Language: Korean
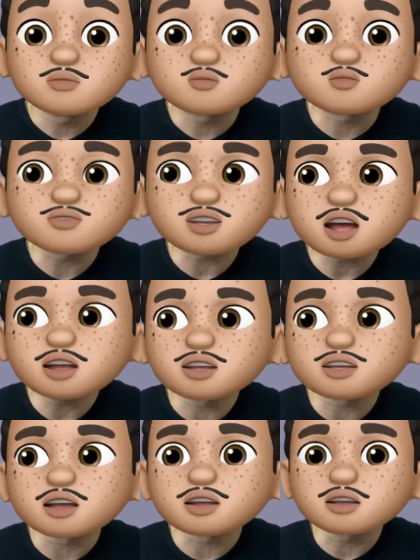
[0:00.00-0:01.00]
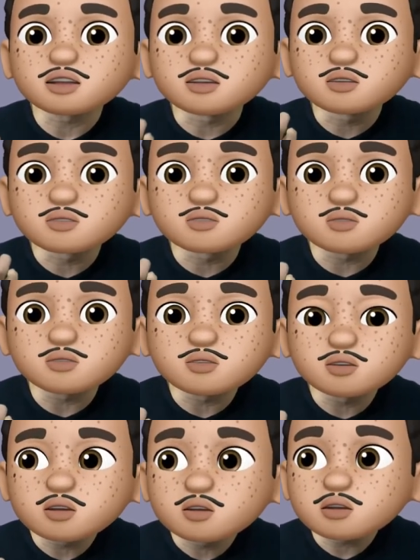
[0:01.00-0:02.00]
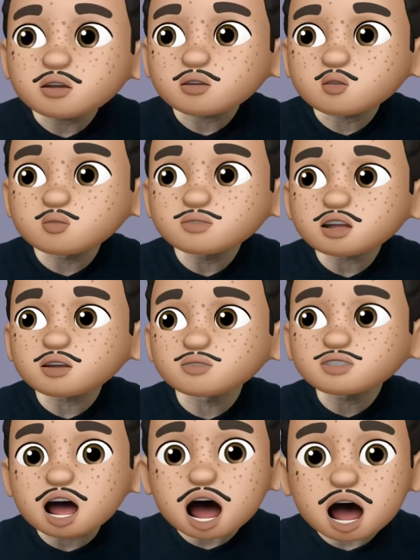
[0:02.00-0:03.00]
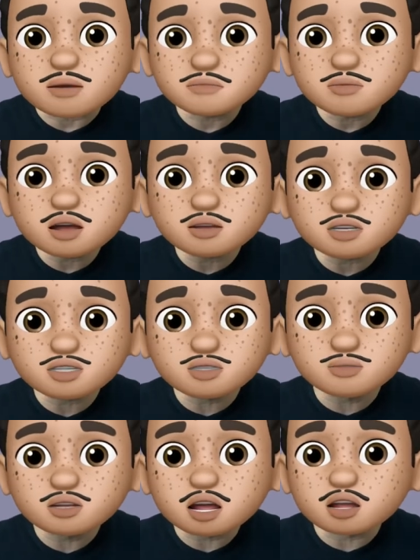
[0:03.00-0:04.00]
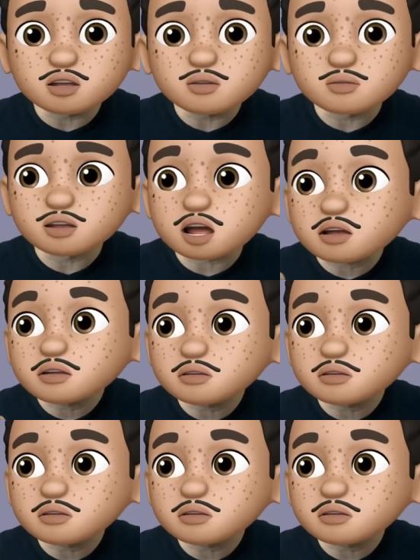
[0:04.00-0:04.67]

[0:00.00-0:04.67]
부사일 때는 동, 이렇게 동사 형용사 앞에 이렇게 쓰면 되는 겁니다.